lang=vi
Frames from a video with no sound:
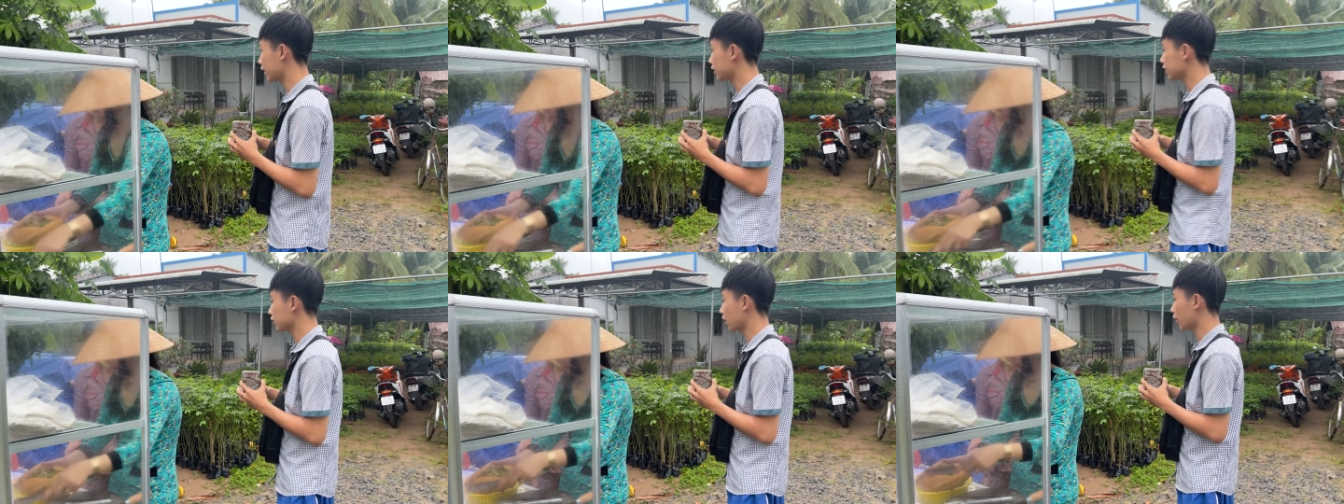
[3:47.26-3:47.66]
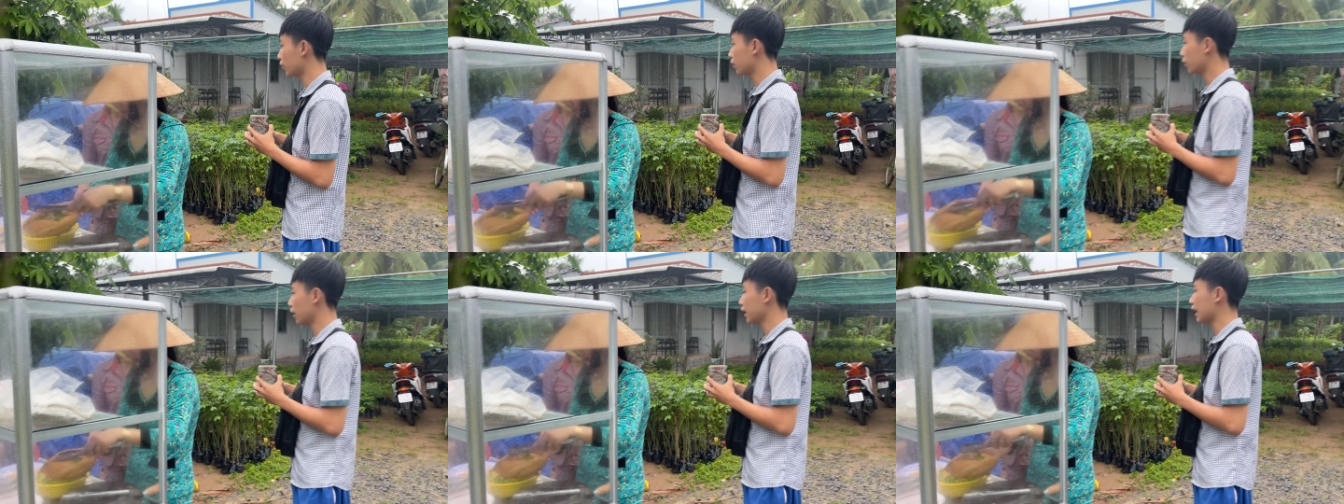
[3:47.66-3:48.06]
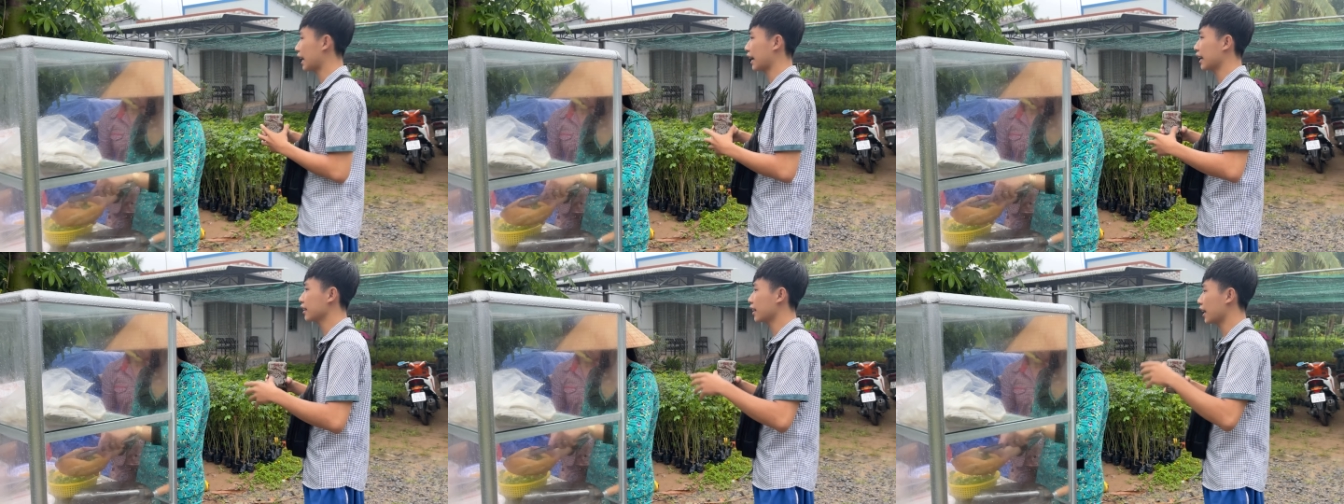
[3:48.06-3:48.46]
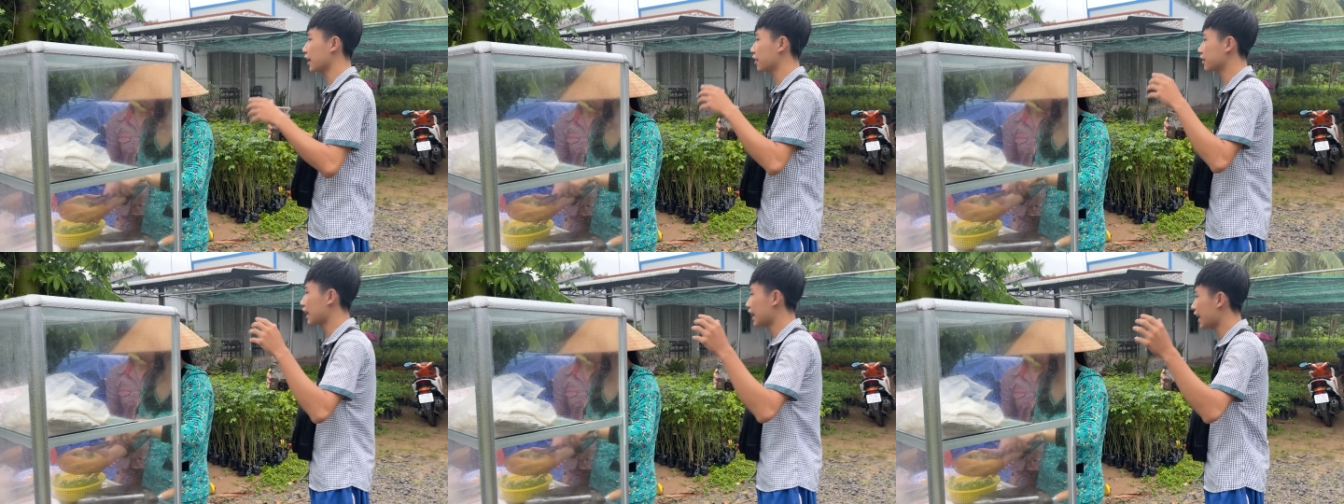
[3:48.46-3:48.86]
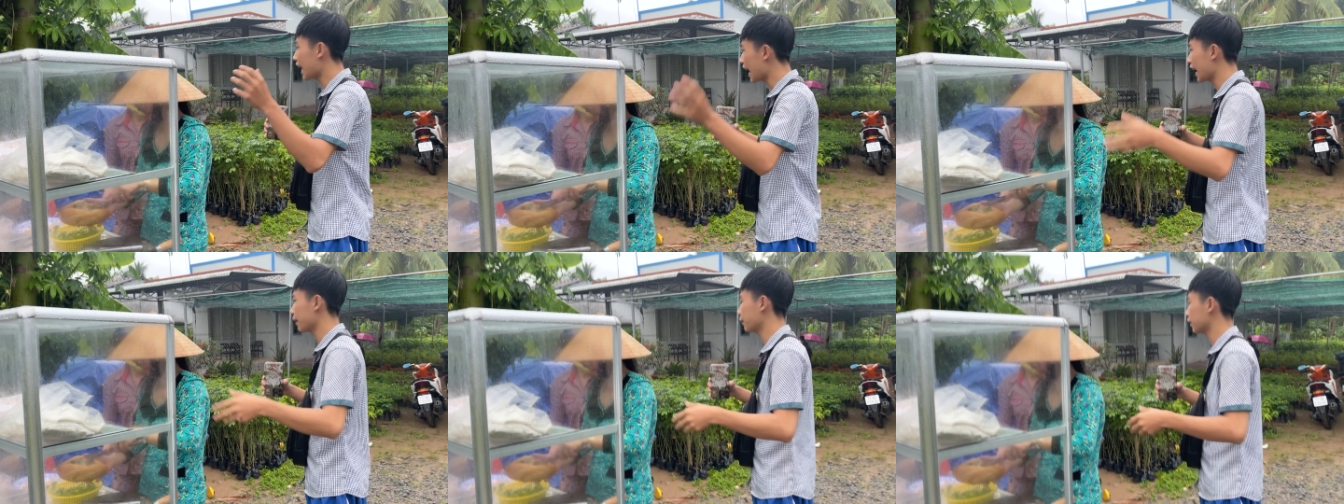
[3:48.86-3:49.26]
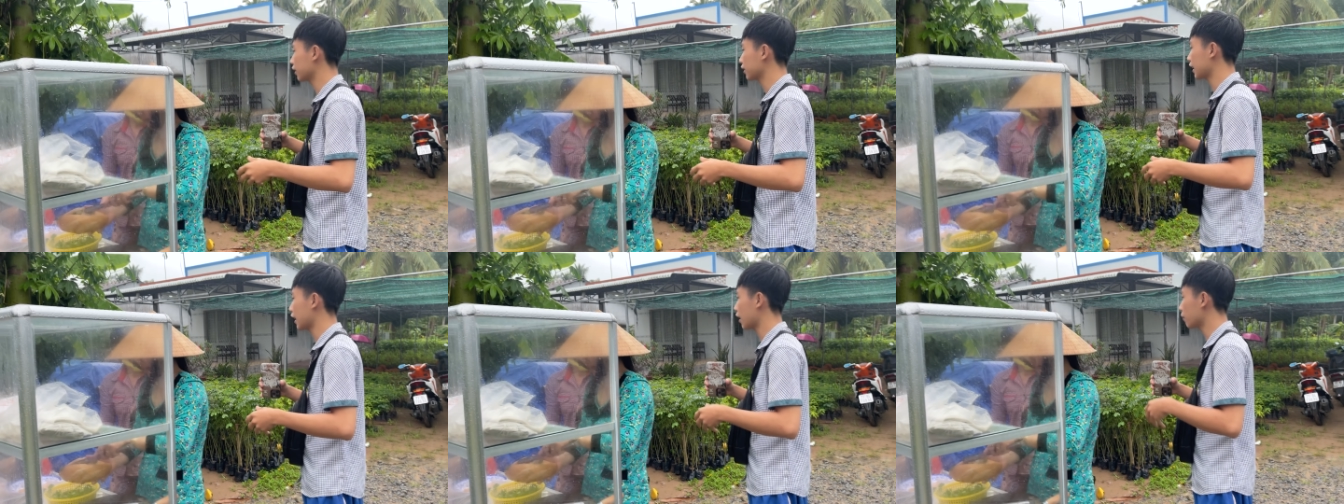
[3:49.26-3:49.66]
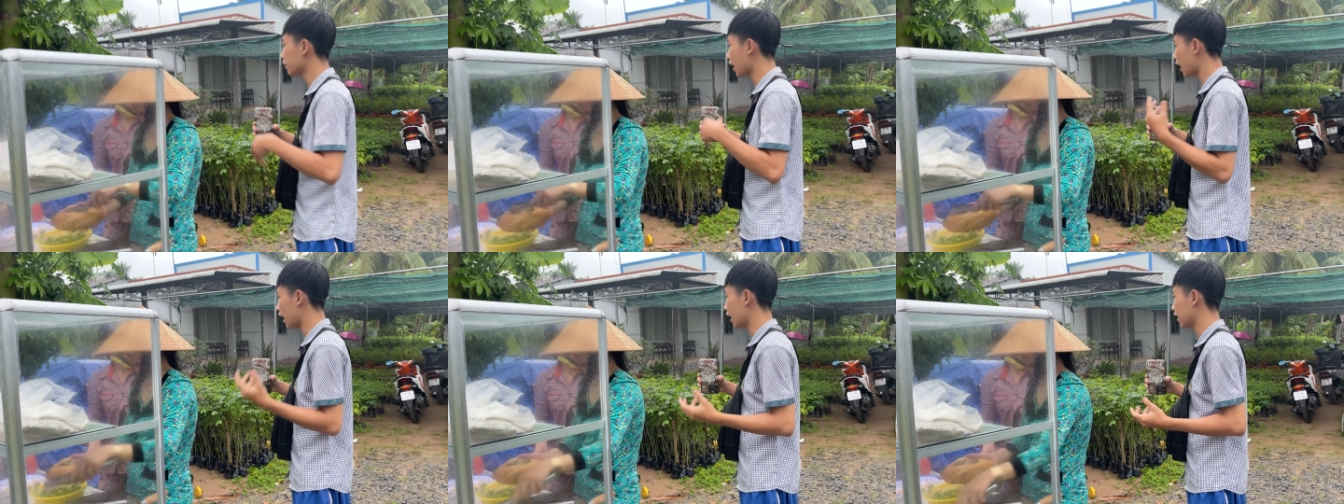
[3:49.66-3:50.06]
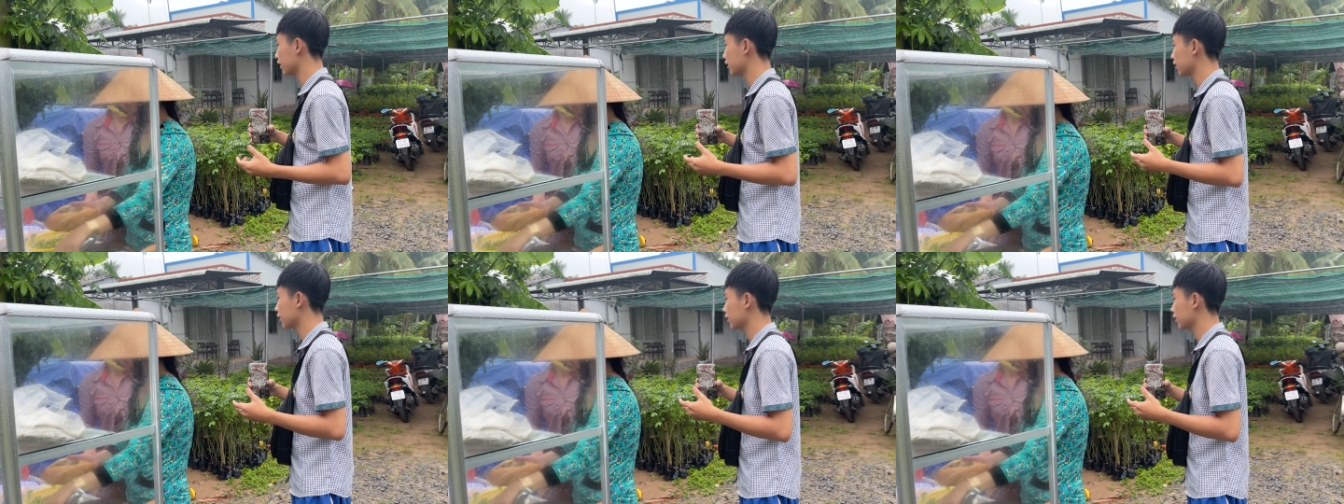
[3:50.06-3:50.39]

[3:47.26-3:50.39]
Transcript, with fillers: người coi luôn á, là cái tiền người ta like mà người ta không cờ,